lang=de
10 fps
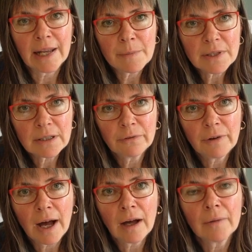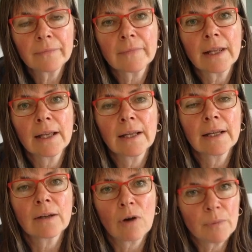Lebensgefahr.
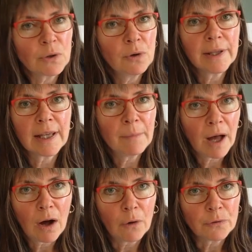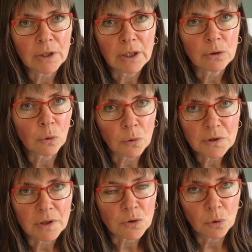Kommt natürlich immer auf die
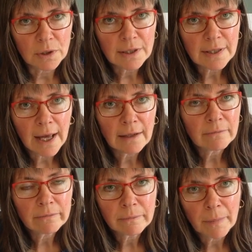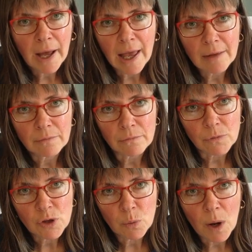Größe des Hundes an. Bei einem
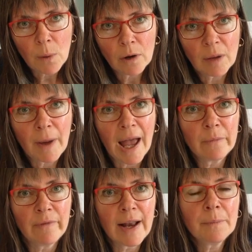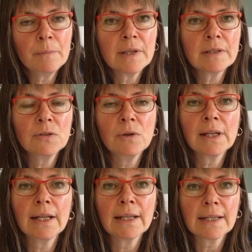Chihuahua oder bei einem Welpen ist
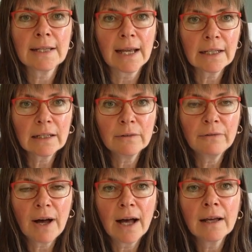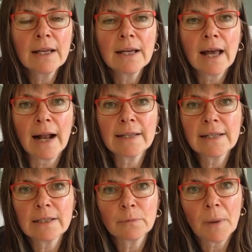natürlich eine ganz andere Gefahr als
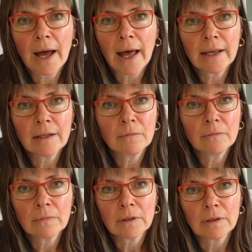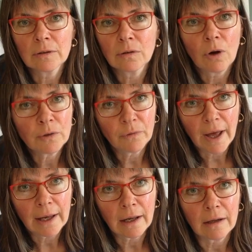jetzt bei einem äh,
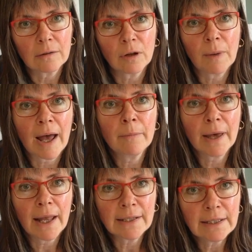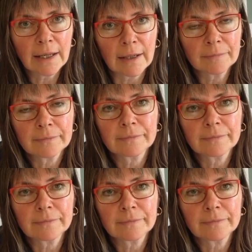Rottweiler oder bei einem Bernardiner.